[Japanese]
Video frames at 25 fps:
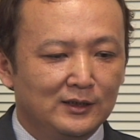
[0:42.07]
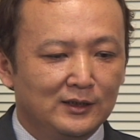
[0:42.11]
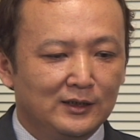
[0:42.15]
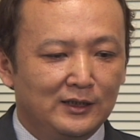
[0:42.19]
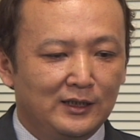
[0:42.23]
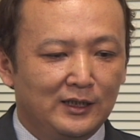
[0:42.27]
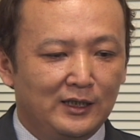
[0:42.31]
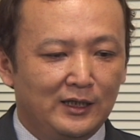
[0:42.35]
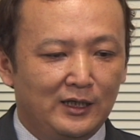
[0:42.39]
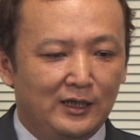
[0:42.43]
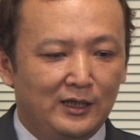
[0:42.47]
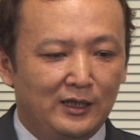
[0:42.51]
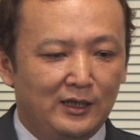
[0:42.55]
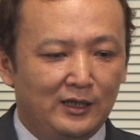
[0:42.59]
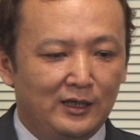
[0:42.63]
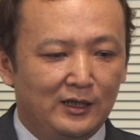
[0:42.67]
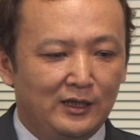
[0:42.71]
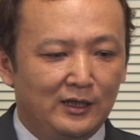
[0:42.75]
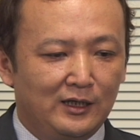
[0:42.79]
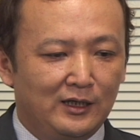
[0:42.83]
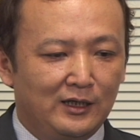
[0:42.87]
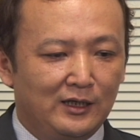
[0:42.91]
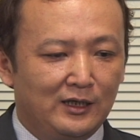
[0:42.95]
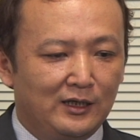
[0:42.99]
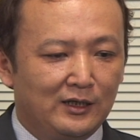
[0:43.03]
はい、
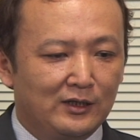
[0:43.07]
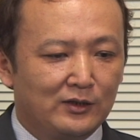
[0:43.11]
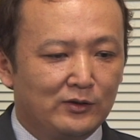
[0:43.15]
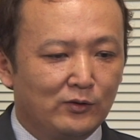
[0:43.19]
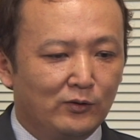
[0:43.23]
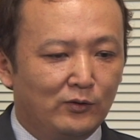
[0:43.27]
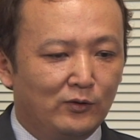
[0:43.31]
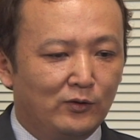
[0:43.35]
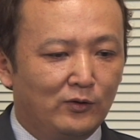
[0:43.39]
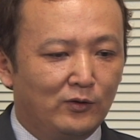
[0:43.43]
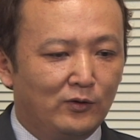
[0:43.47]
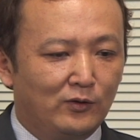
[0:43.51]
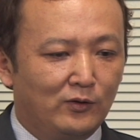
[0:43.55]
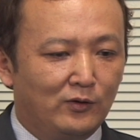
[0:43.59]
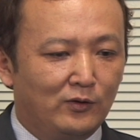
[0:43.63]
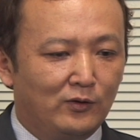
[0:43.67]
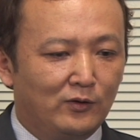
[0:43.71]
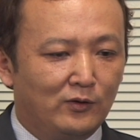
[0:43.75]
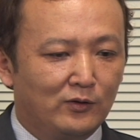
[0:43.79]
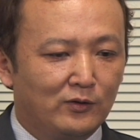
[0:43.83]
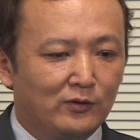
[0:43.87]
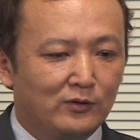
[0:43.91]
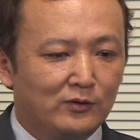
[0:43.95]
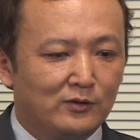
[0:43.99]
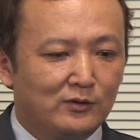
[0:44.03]
えー
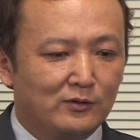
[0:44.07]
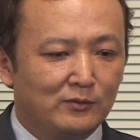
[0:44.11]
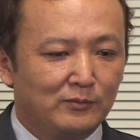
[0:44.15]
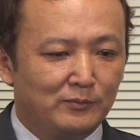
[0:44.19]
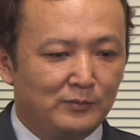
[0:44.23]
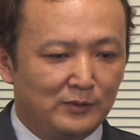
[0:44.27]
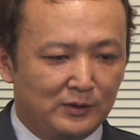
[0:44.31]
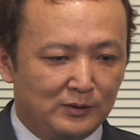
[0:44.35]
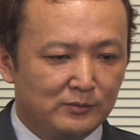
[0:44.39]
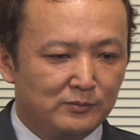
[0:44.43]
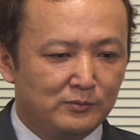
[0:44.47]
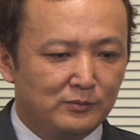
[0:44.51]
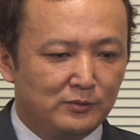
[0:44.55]
とまあ、